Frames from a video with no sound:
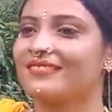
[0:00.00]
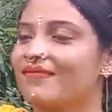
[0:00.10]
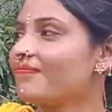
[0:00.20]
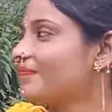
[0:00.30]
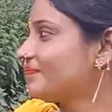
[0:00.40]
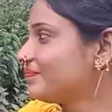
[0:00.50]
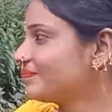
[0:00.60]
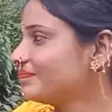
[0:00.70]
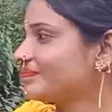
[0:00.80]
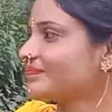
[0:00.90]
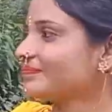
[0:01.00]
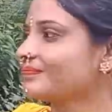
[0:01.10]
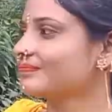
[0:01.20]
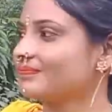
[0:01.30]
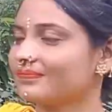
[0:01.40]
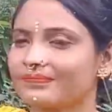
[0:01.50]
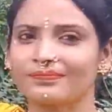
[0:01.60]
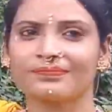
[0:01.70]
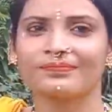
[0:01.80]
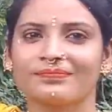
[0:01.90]
বয়সন্ধিকাল দুই বারো বা
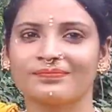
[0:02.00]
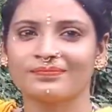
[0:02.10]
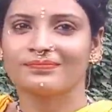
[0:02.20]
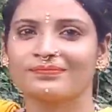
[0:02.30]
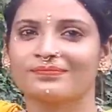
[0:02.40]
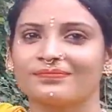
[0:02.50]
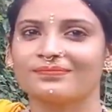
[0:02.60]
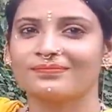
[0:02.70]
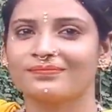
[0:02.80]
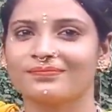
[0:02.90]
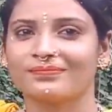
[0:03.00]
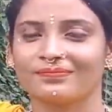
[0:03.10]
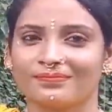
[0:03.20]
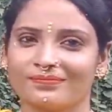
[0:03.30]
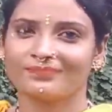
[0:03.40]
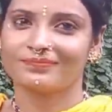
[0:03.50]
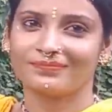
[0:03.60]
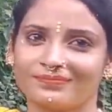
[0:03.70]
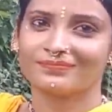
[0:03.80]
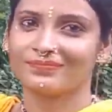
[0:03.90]
বারো বছর বয়স থেকে শুরু হয়েছিল আমি বারো বছর
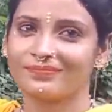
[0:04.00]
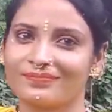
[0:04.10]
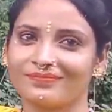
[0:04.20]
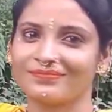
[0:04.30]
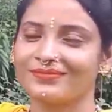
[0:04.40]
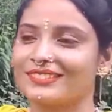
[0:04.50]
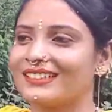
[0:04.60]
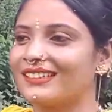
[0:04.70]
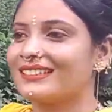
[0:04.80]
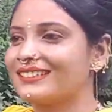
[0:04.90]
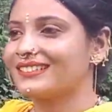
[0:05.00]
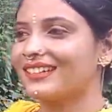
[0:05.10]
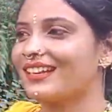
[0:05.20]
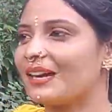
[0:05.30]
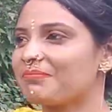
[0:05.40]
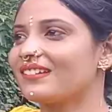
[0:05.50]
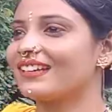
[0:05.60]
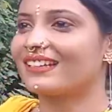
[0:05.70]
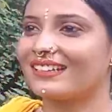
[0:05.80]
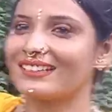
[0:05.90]
বয়সে বিয়ে করতাম মনের মতো
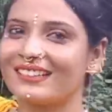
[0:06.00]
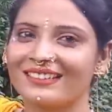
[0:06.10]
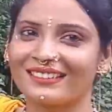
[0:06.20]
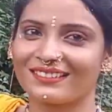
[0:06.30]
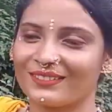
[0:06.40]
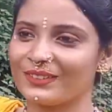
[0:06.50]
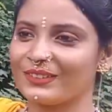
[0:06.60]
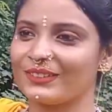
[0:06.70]
পাইনি আমি বিয়ে করিনি